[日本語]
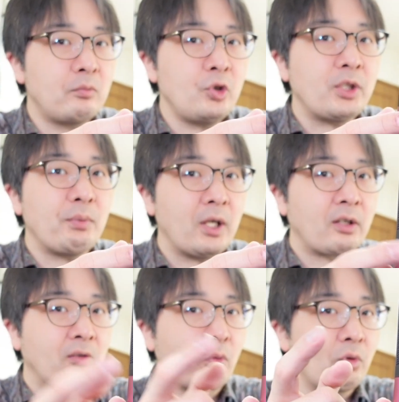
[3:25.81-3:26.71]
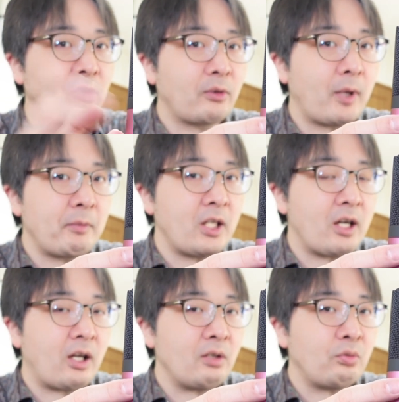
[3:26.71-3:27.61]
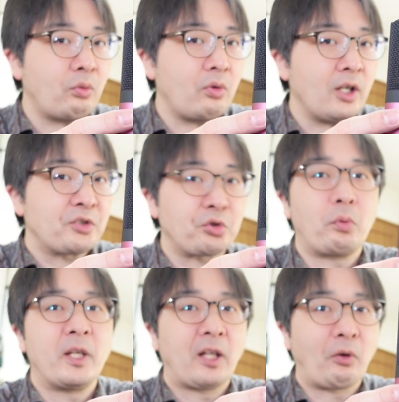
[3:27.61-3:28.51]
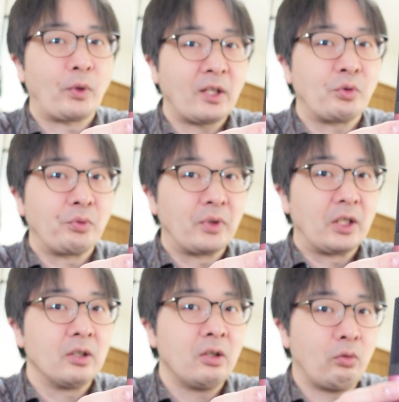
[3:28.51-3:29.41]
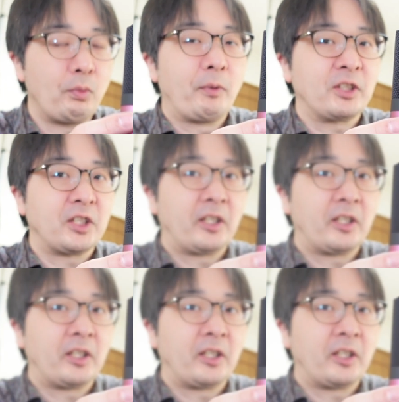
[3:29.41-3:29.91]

向きはこのつまみがある方が正面だろうなというふうに思いました